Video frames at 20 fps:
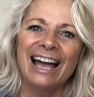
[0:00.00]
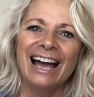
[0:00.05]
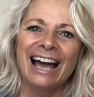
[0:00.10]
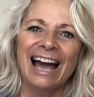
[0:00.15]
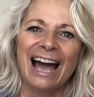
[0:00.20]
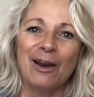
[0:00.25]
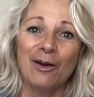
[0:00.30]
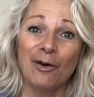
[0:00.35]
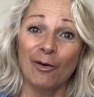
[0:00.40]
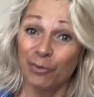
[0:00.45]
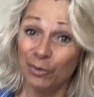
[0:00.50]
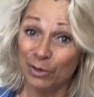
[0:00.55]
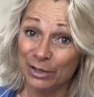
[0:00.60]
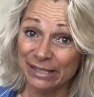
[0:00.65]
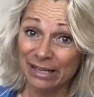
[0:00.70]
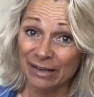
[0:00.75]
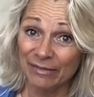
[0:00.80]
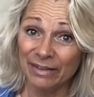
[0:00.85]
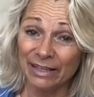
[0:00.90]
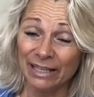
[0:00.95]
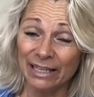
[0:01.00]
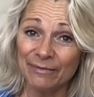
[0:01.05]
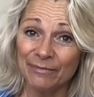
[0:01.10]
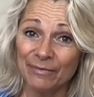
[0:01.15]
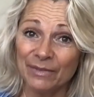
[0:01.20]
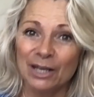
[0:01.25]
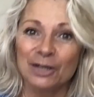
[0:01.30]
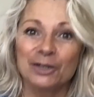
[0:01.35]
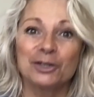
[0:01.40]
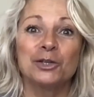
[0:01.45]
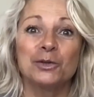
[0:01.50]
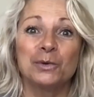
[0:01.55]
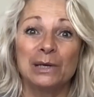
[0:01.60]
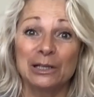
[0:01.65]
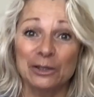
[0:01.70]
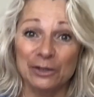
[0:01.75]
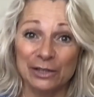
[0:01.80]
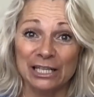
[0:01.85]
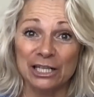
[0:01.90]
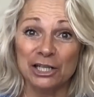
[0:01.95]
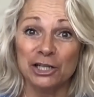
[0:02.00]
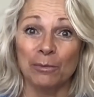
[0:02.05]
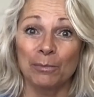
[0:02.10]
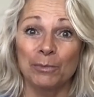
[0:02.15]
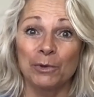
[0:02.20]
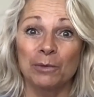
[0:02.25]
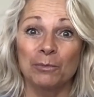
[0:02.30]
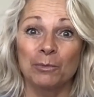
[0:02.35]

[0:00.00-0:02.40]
Alors, vous le savez, je suis l'ancienne championne